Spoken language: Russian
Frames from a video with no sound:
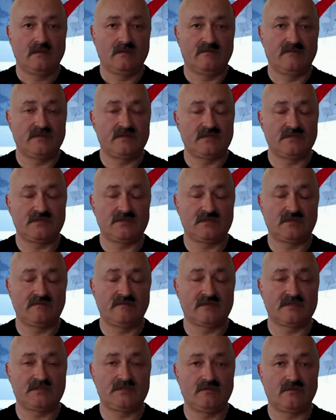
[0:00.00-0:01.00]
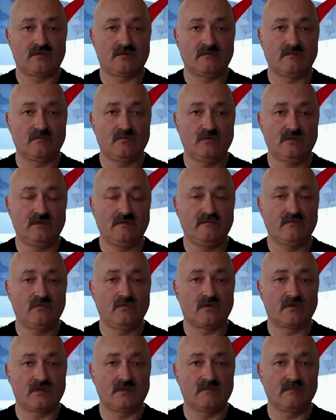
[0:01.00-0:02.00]
2024 года в
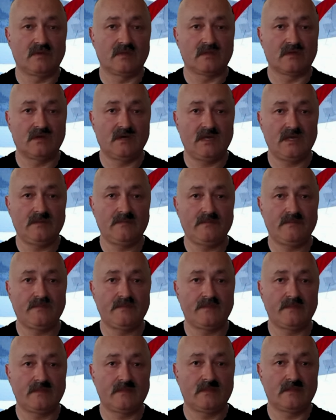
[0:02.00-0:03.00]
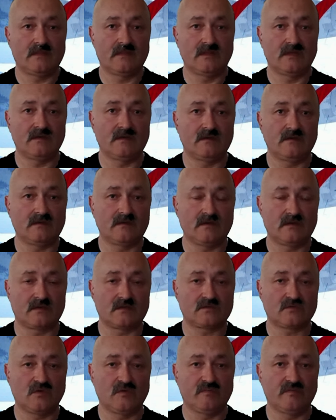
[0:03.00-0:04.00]
городе Манхайм на
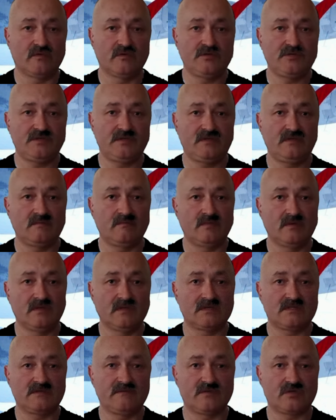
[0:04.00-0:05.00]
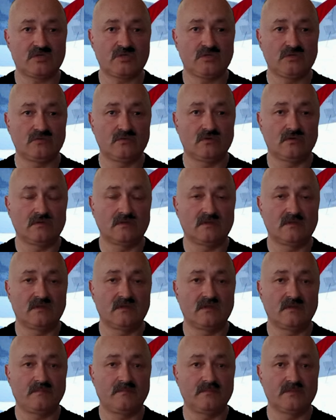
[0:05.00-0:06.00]
городской площади было совершено
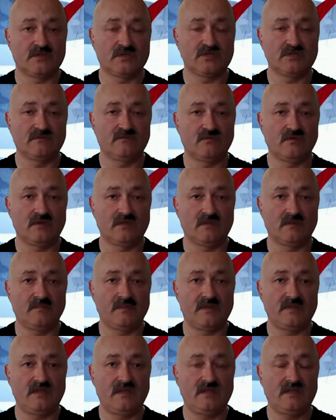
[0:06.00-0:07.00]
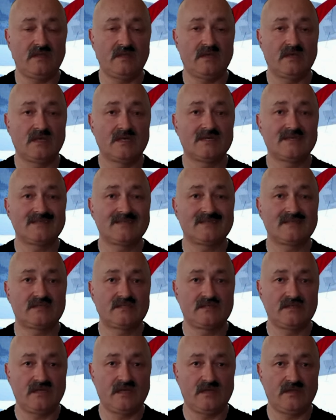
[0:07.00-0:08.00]
ножевое нападение
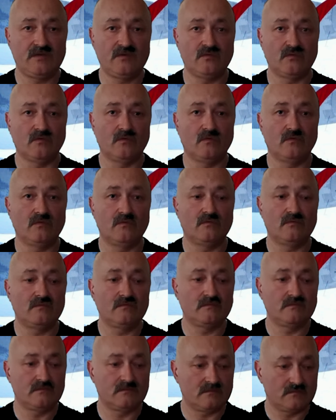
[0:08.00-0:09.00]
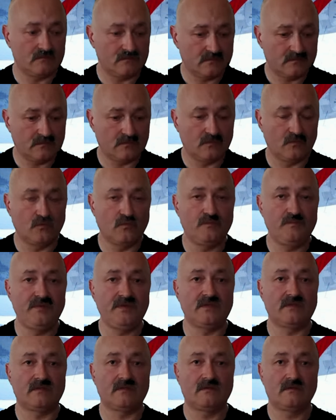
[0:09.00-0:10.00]
с целью
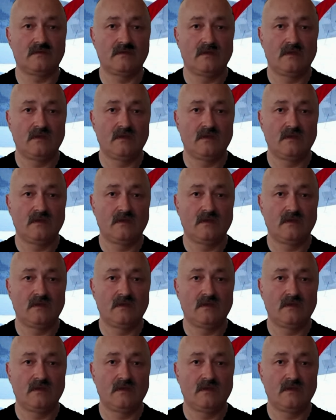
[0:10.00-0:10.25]
убить